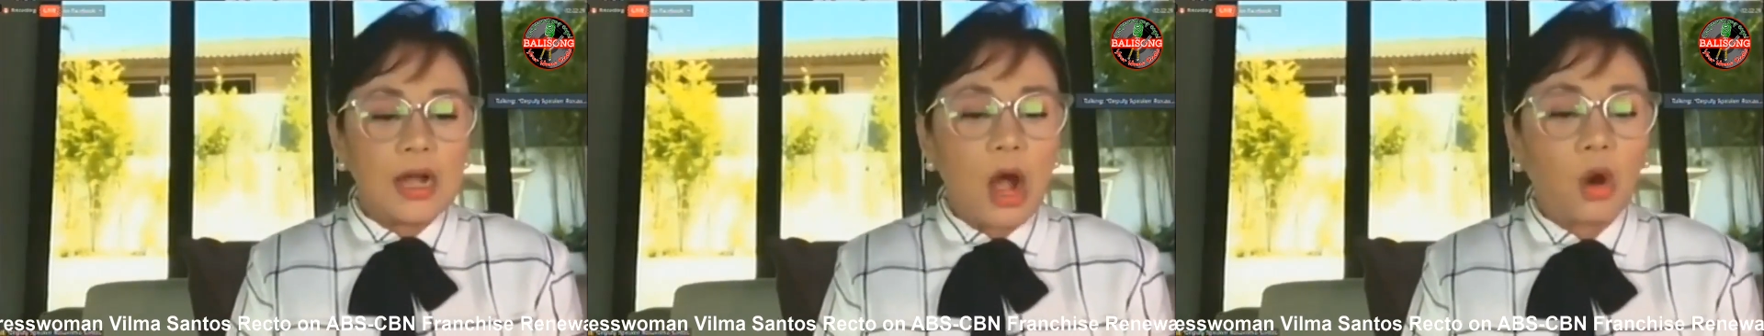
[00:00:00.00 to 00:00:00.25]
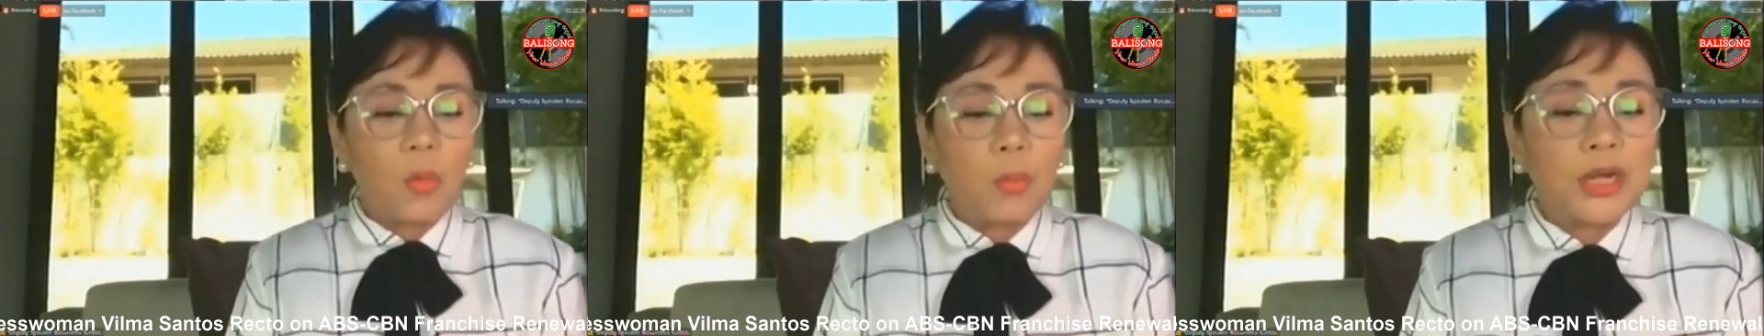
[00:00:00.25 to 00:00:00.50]

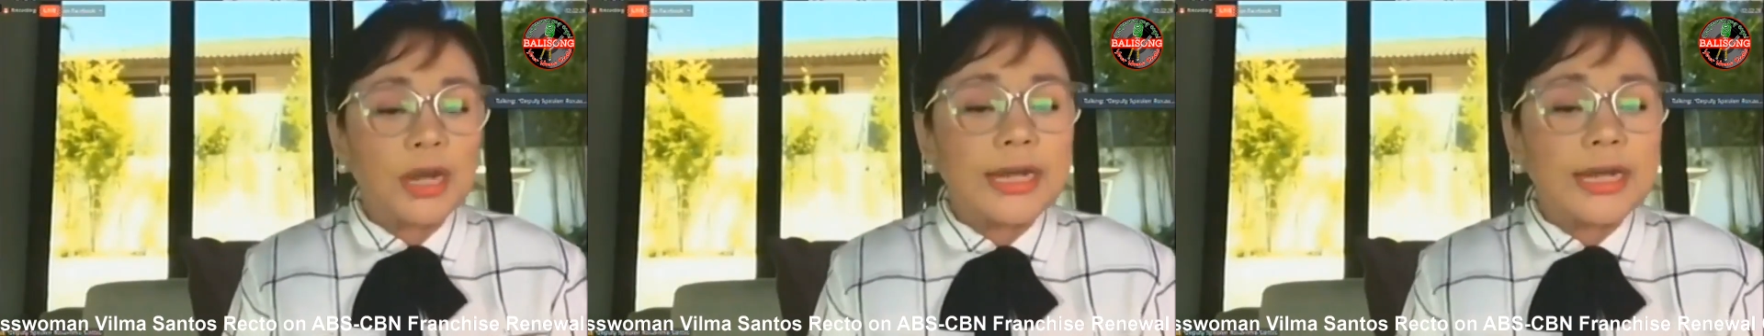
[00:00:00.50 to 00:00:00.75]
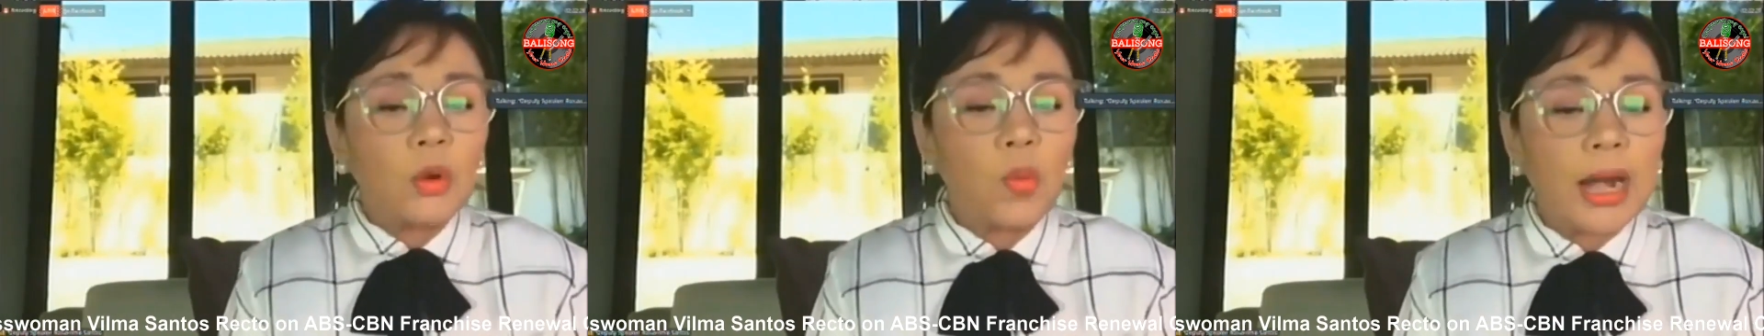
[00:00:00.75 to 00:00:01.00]
Ako po'y
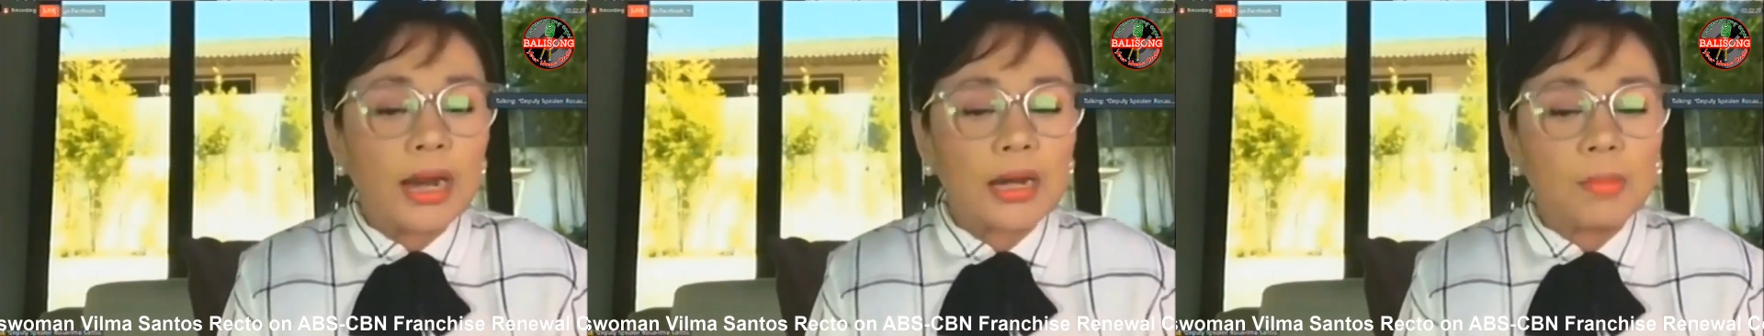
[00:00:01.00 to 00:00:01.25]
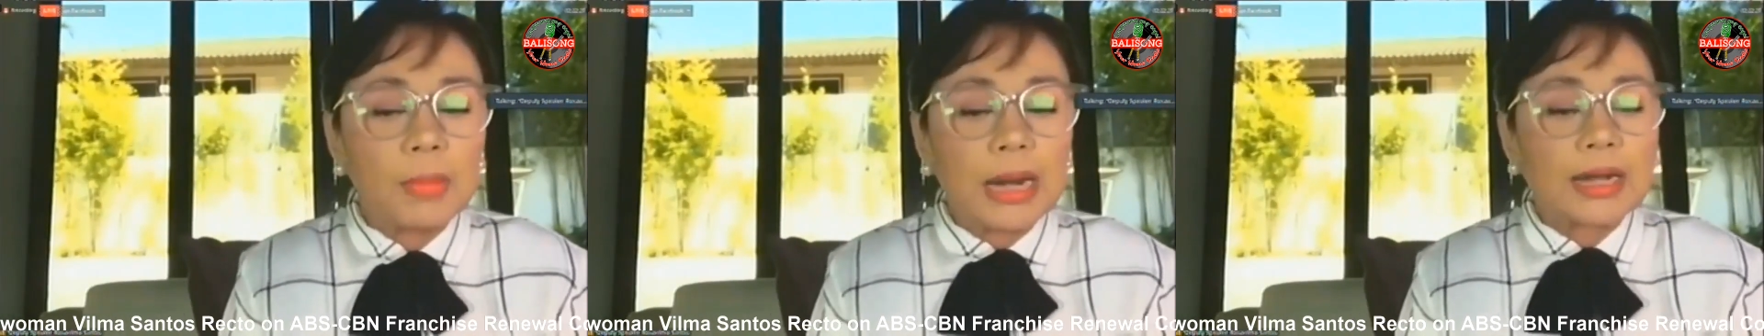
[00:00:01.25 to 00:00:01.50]
naniniwala
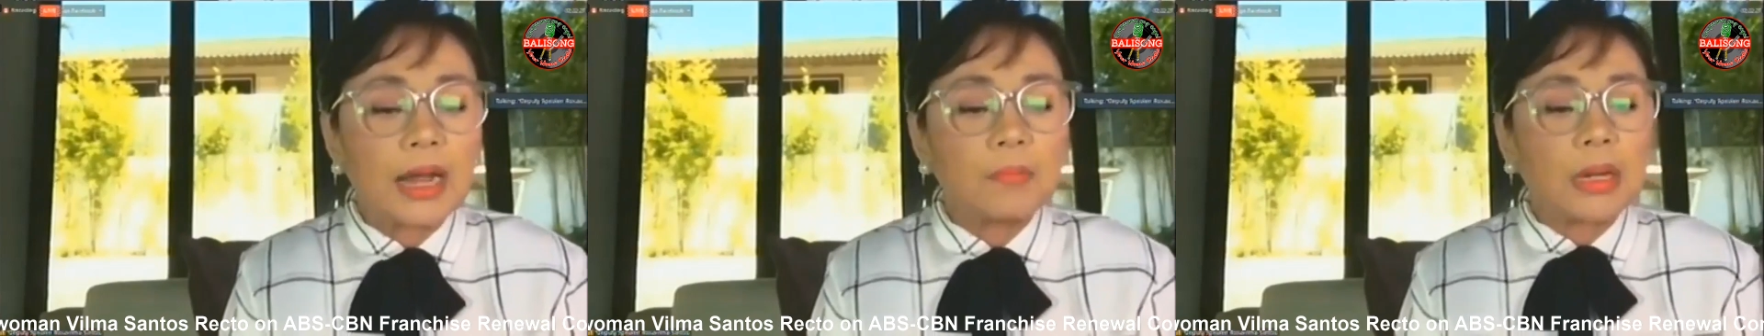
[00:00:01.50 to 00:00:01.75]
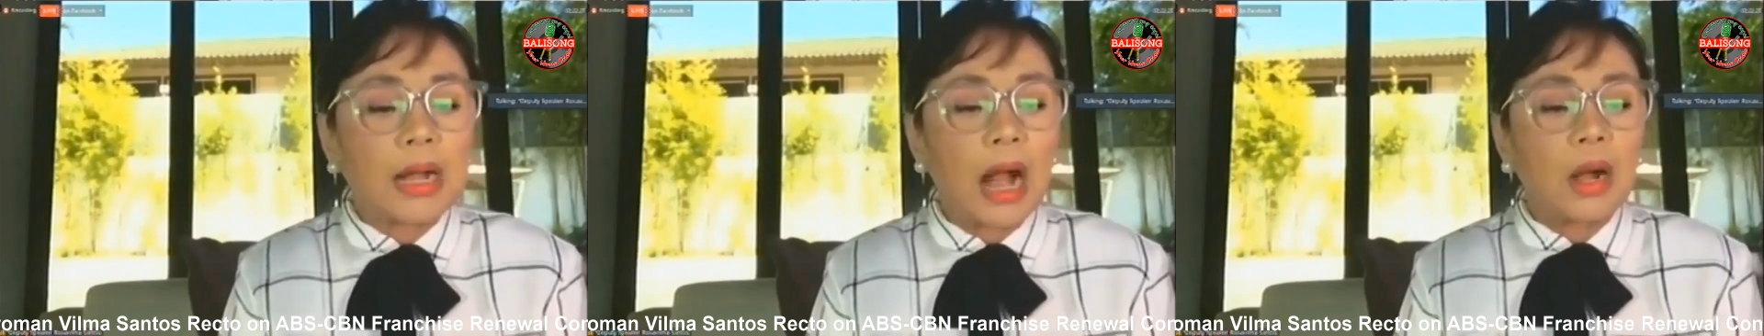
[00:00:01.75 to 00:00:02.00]
na malaki ang
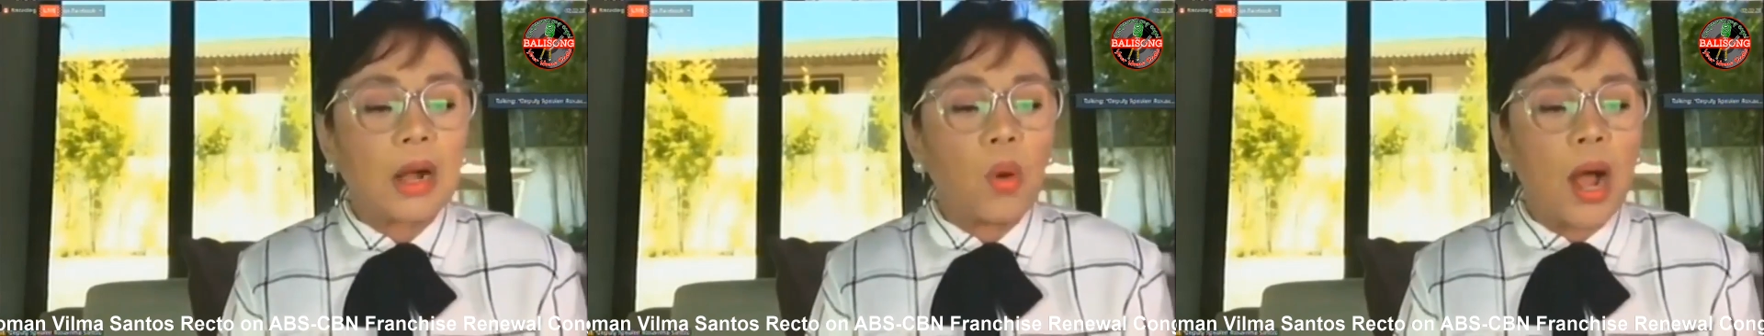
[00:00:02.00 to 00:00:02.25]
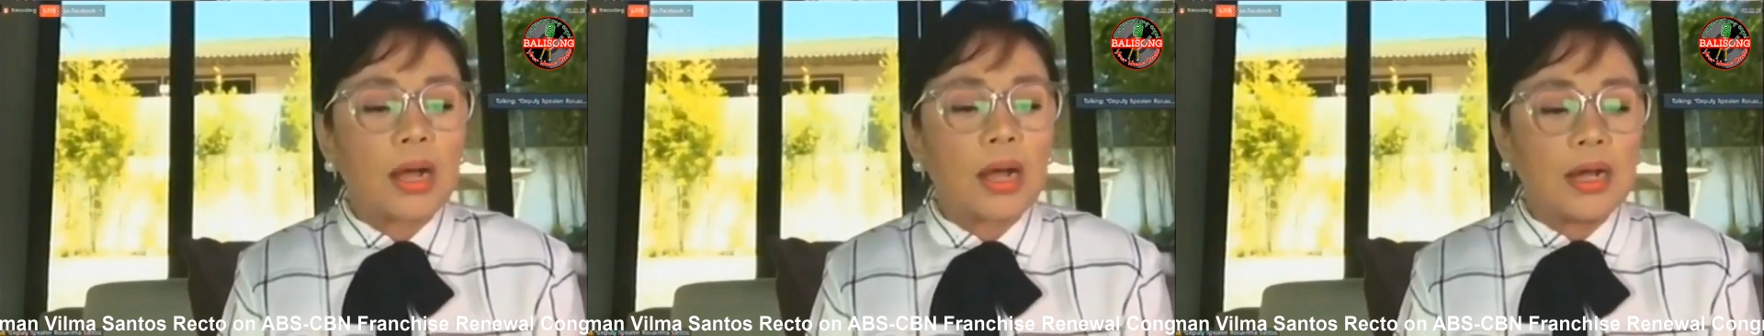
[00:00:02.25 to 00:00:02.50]

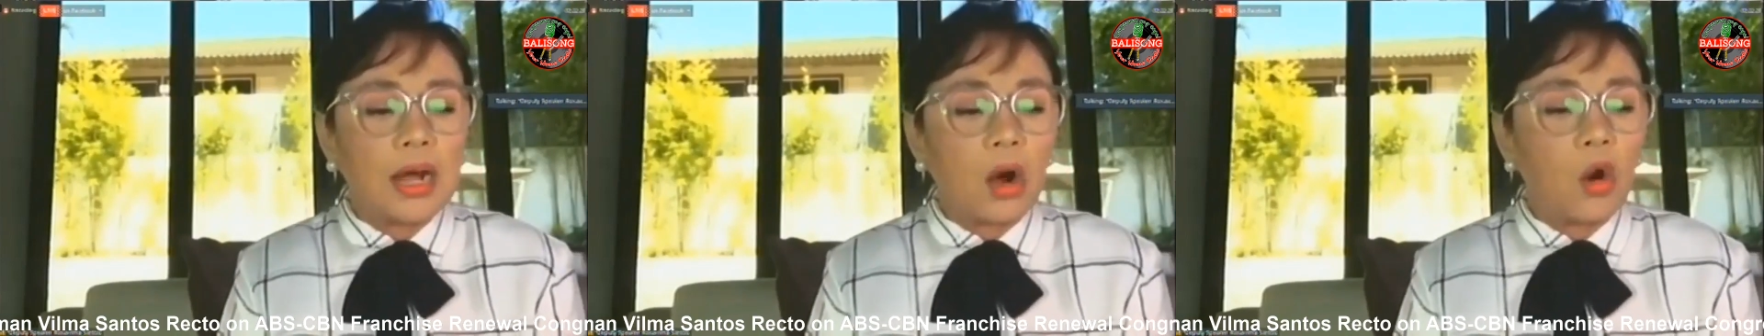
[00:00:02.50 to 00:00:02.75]
magagawa